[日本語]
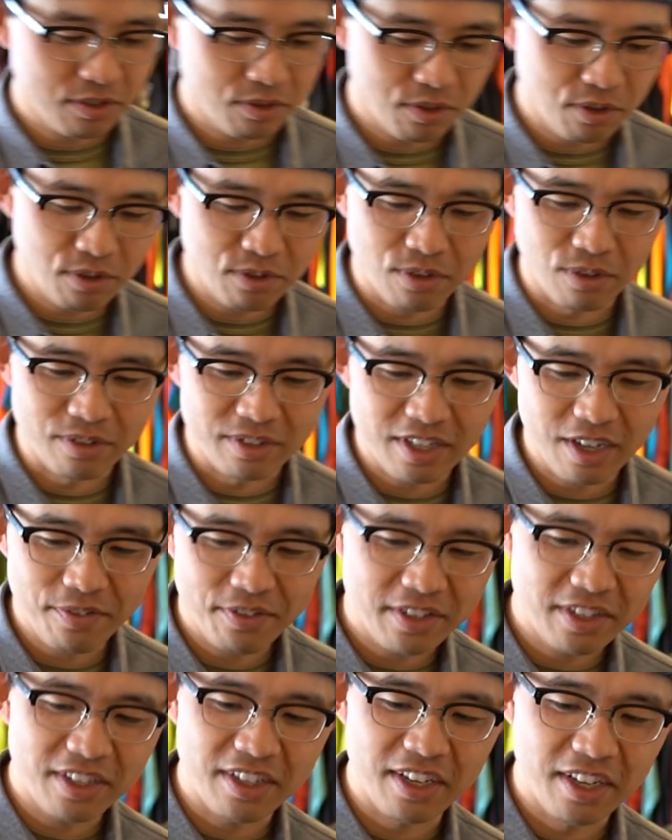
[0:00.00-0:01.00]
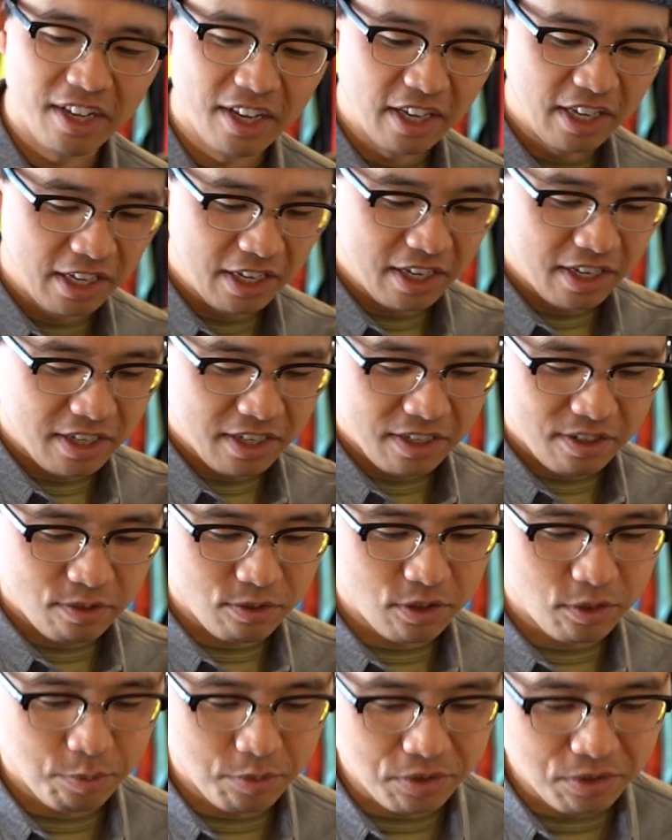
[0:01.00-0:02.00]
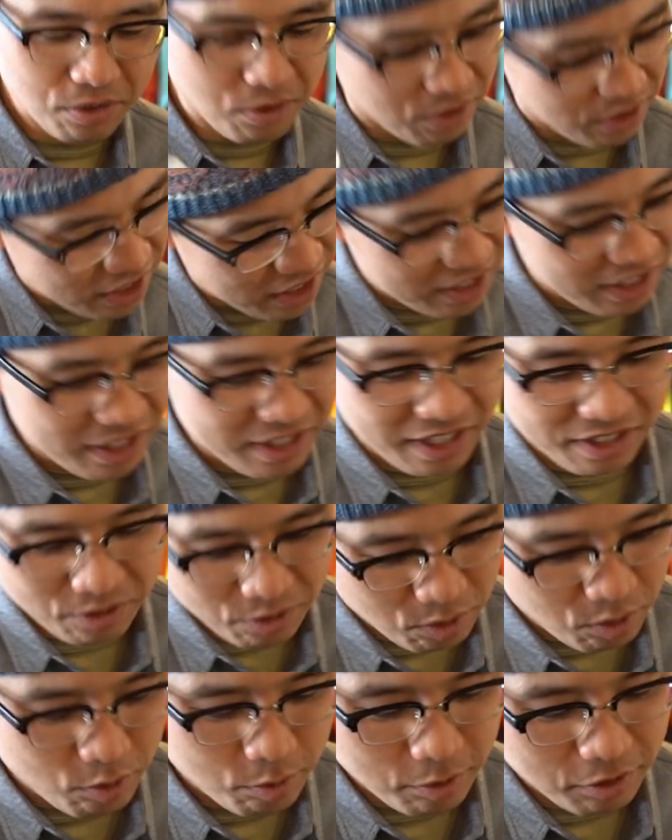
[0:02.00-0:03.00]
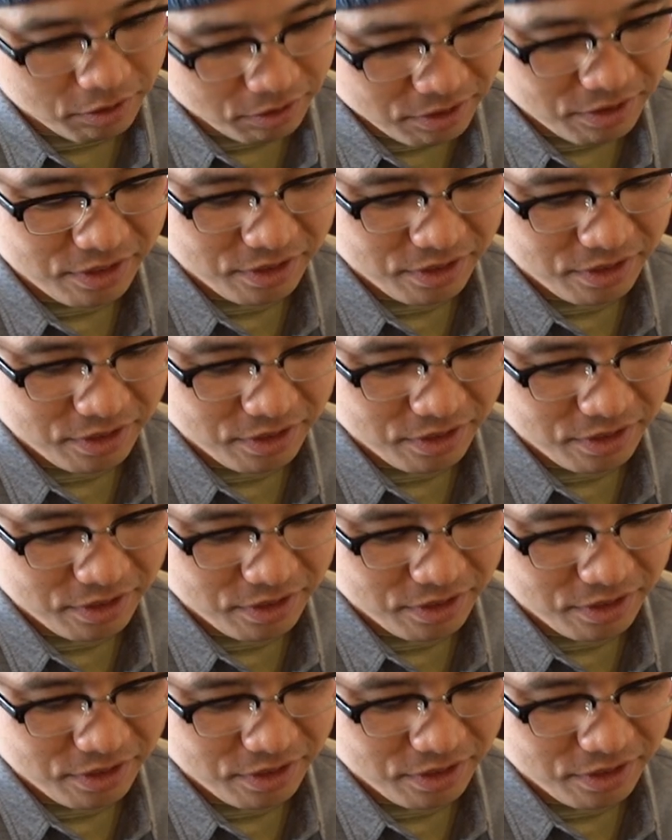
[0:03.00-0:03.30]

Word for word: それを取るためにスプーンを入れてたと思う